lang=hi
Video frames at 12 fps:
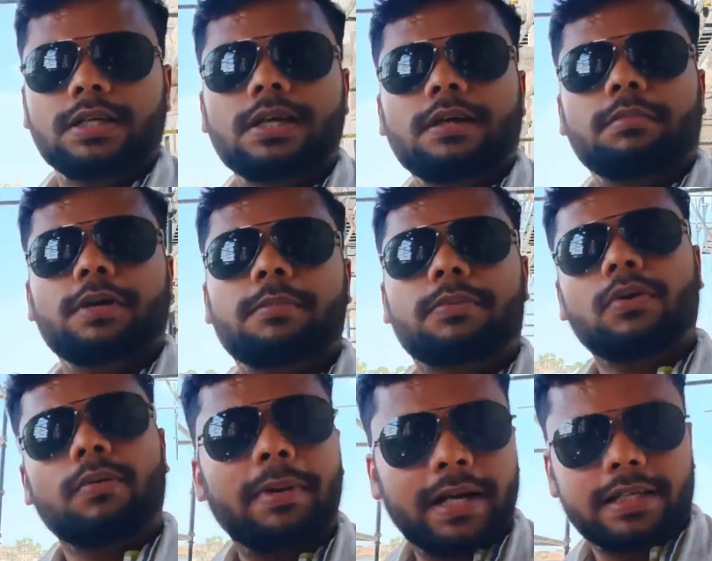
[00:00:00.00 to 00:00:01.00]
था मैं
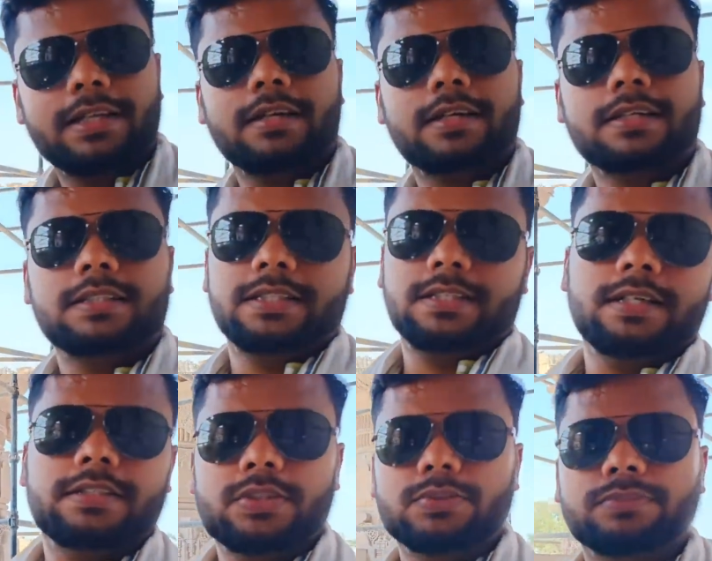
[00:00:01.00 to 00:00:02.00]
आपको बाकी आगे का
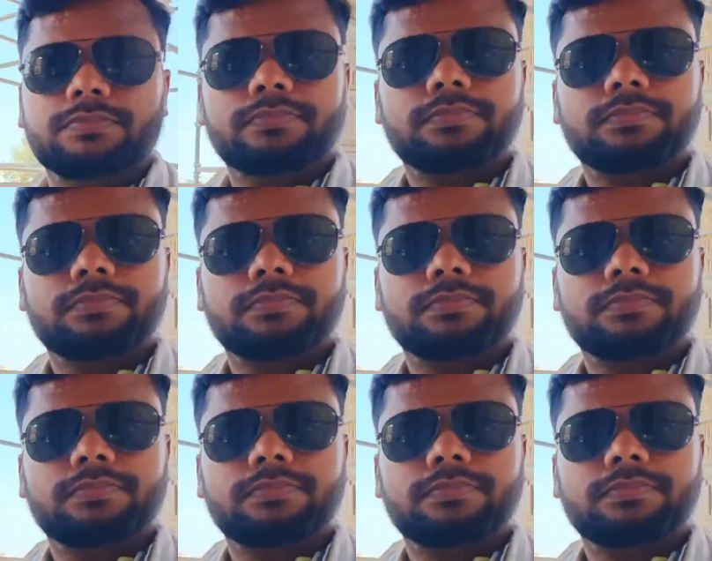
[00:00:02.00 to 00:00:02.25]
दिखाता हूँ